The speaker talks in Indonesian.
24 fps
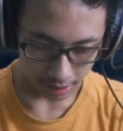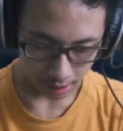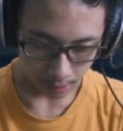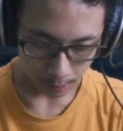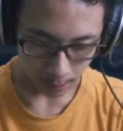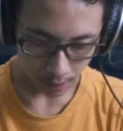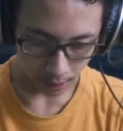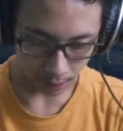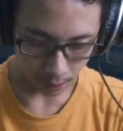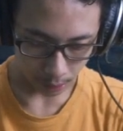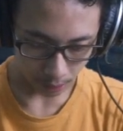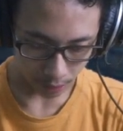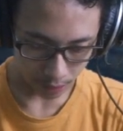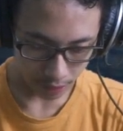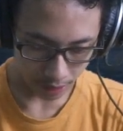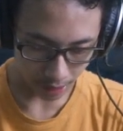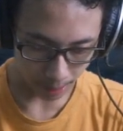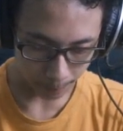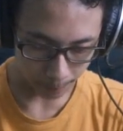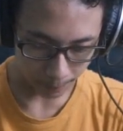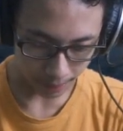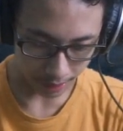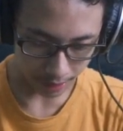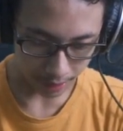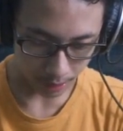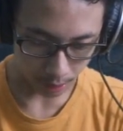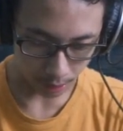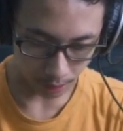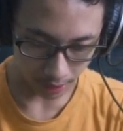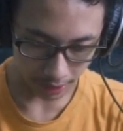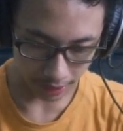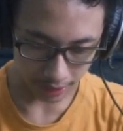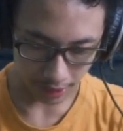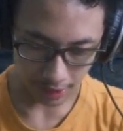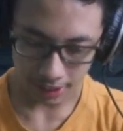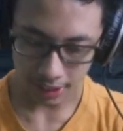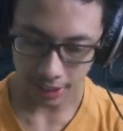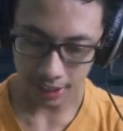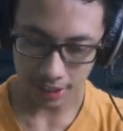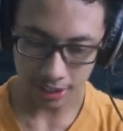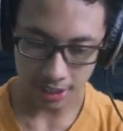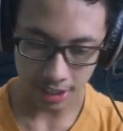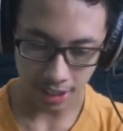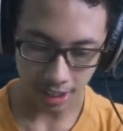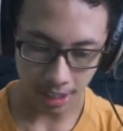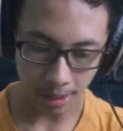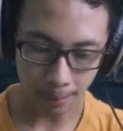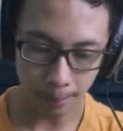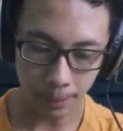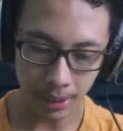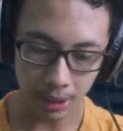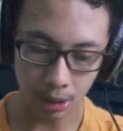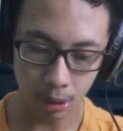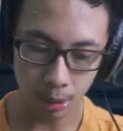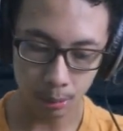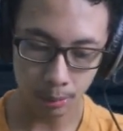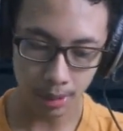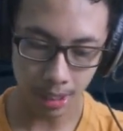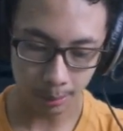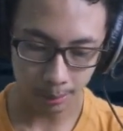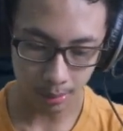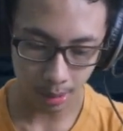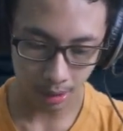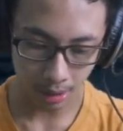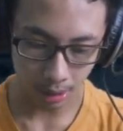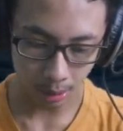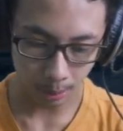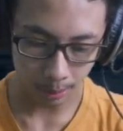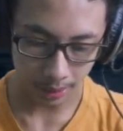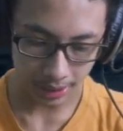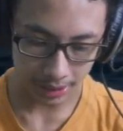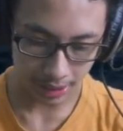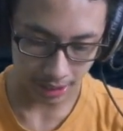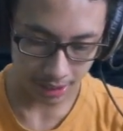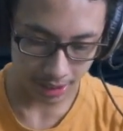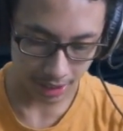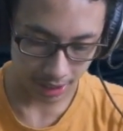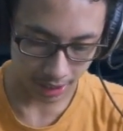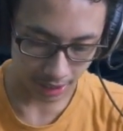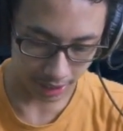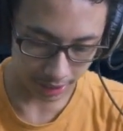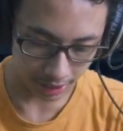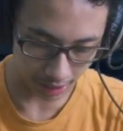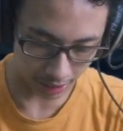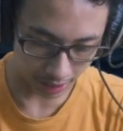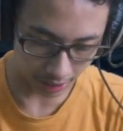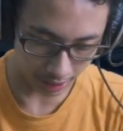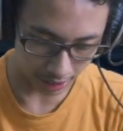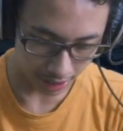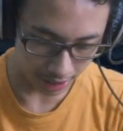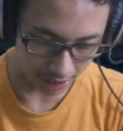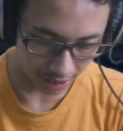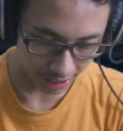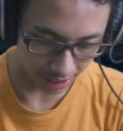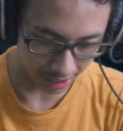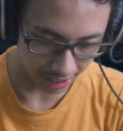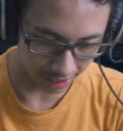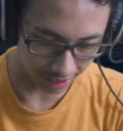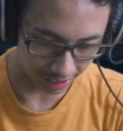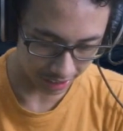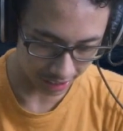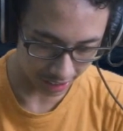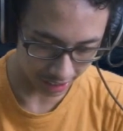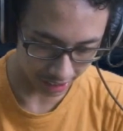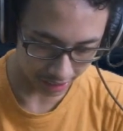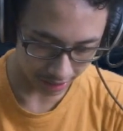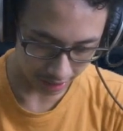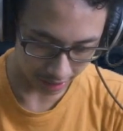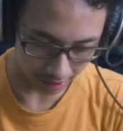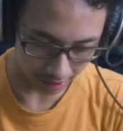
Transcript: waktunya sudah pas oke ini ada yang jarak 4,5 km jadi kita akan serang dia